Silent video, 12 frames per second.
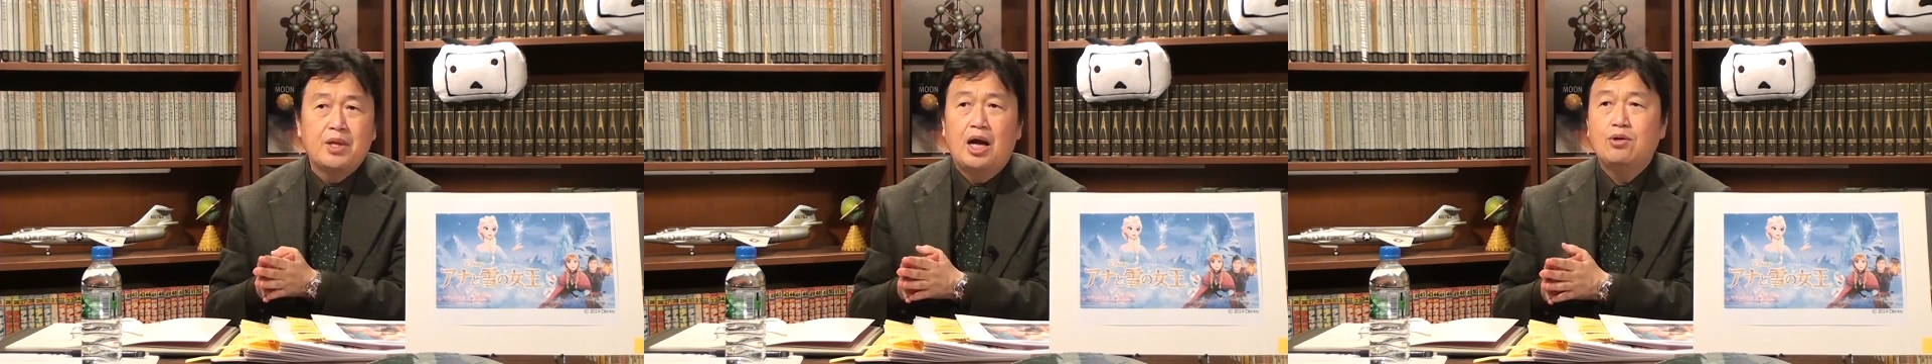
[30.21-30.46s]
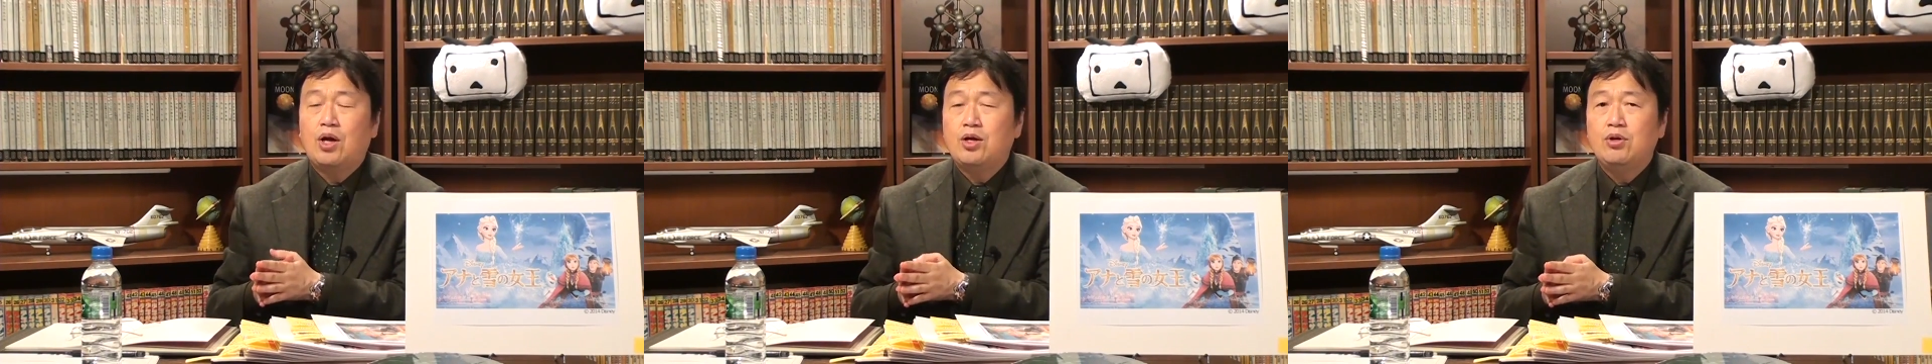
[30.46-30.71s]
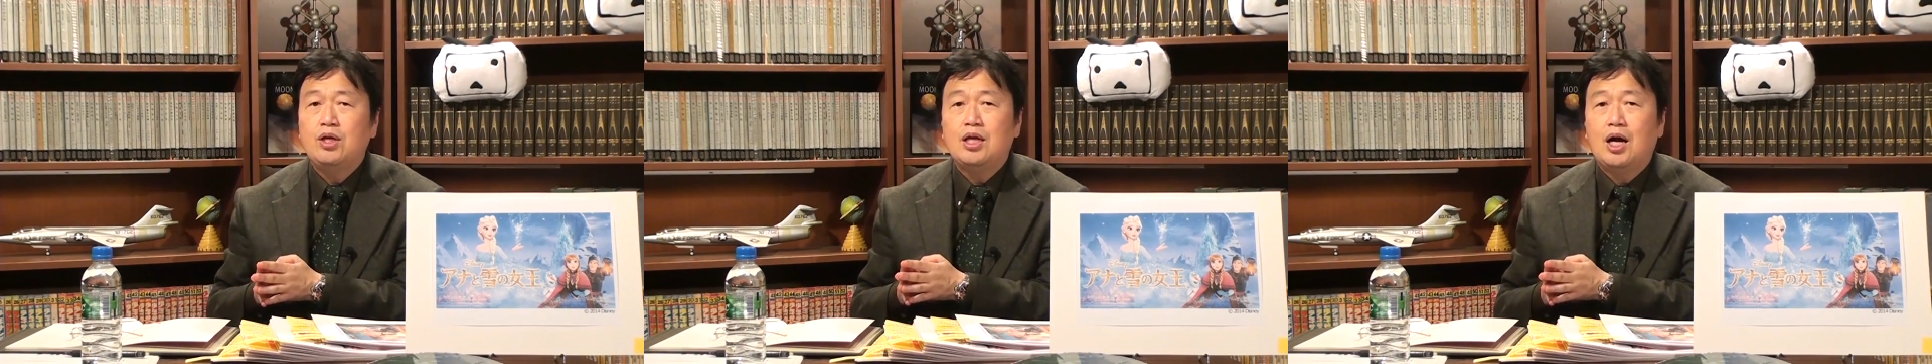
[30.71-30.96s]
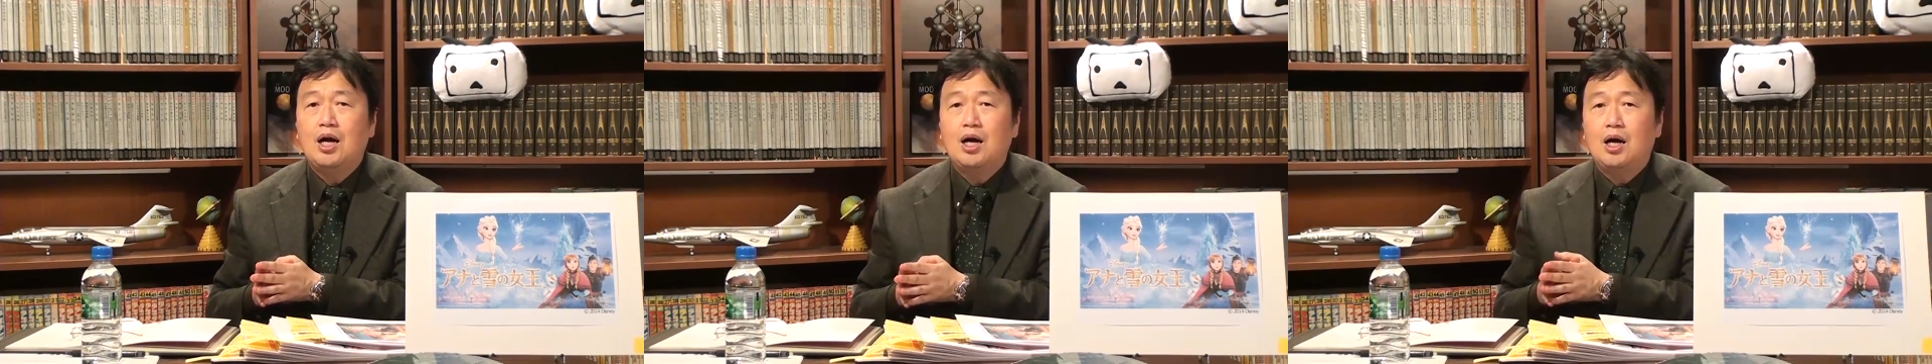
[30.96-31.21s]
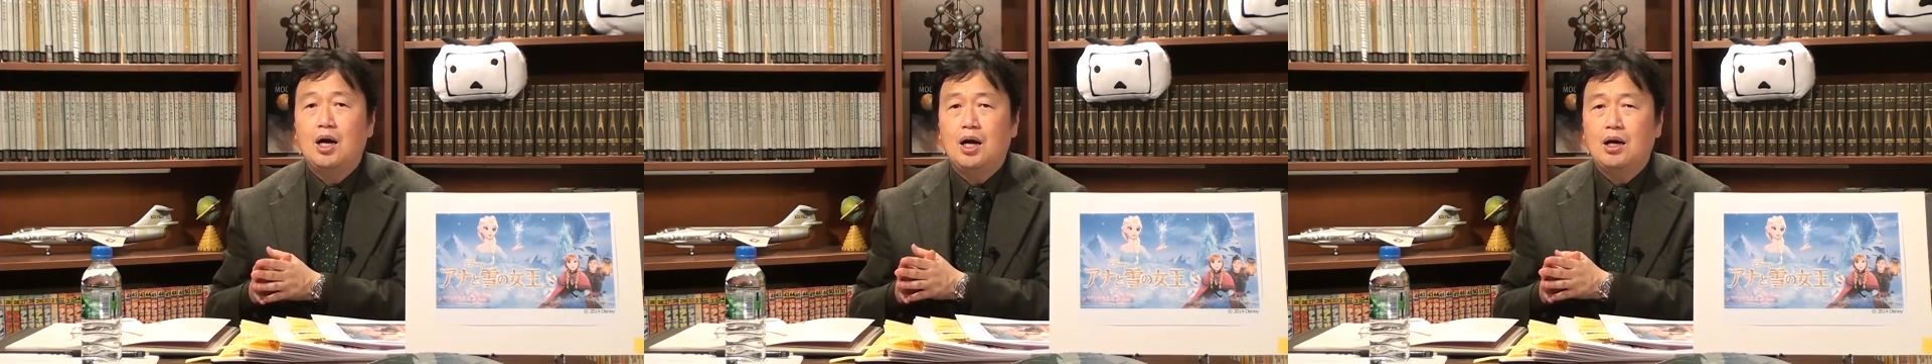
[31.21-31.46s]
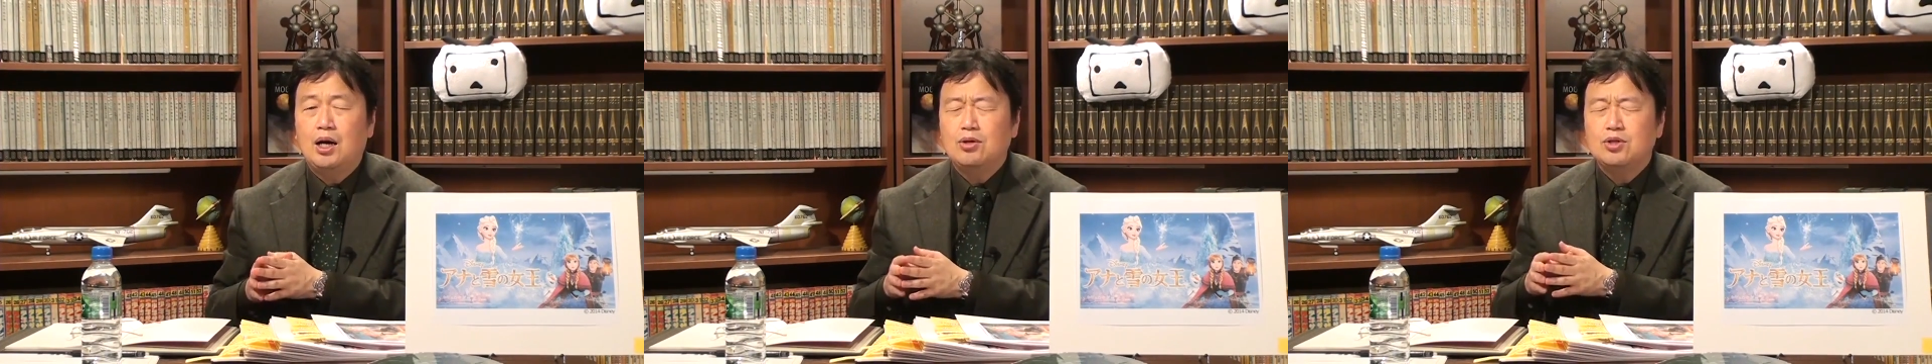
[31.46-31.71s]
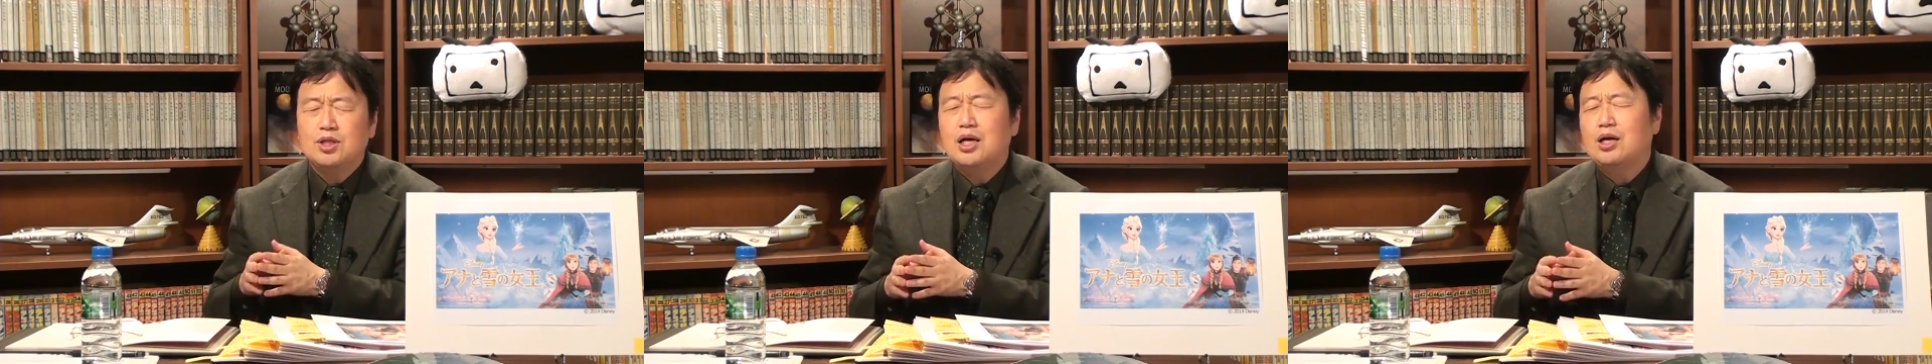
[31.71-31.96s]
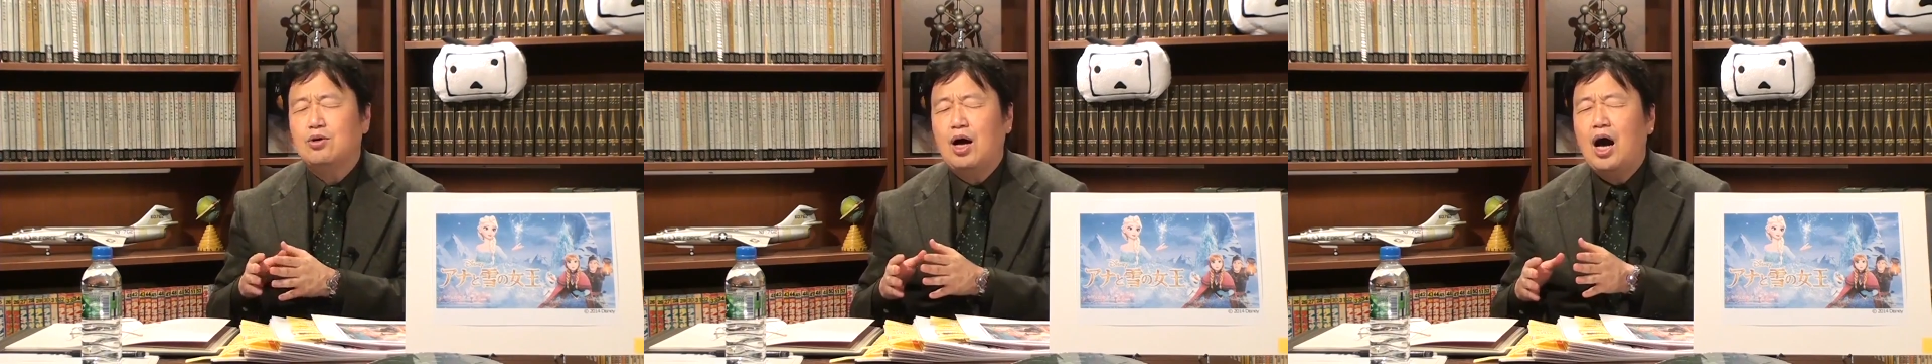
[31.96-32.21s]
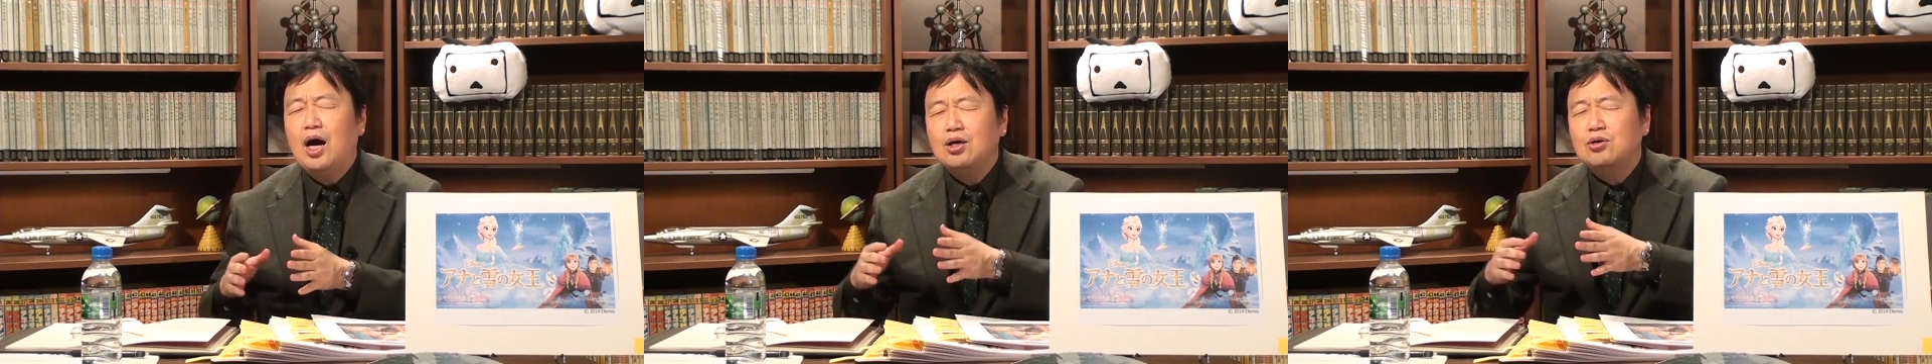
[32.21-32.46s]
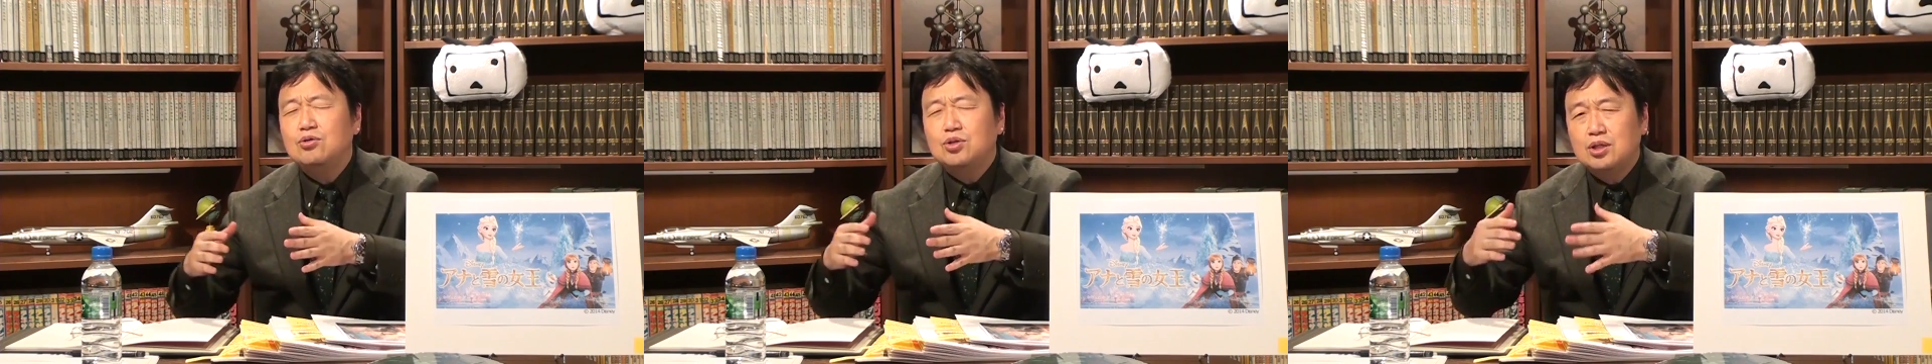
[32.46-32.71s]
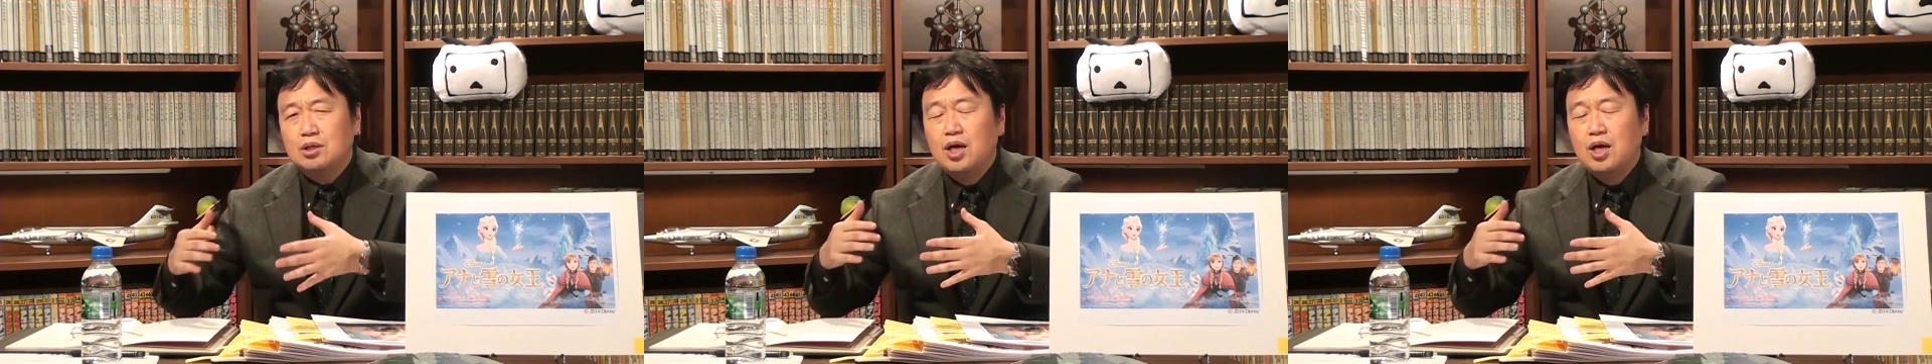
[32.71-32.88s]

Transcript: あとあの「インターあのステラー」とか、ああいう